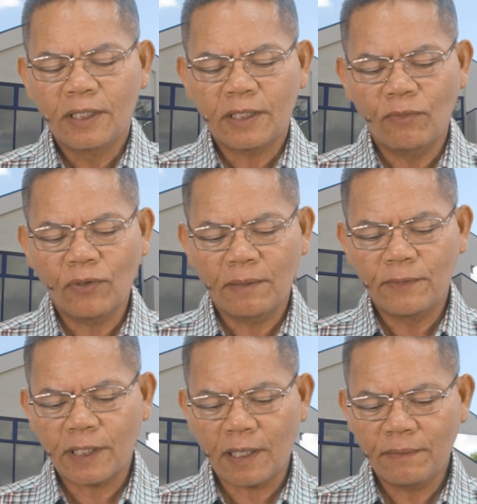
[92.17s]
sa Book
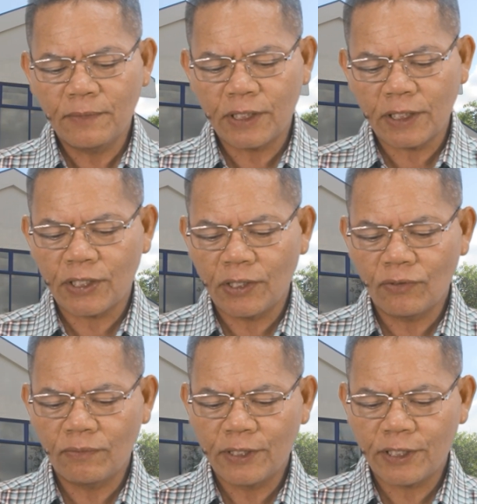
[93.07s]
of Psalms
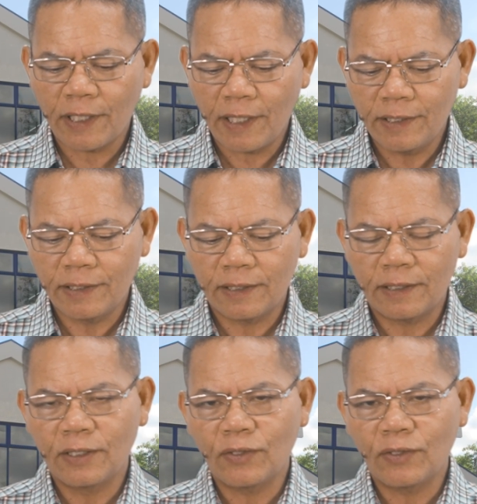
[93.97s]
62 verse 8.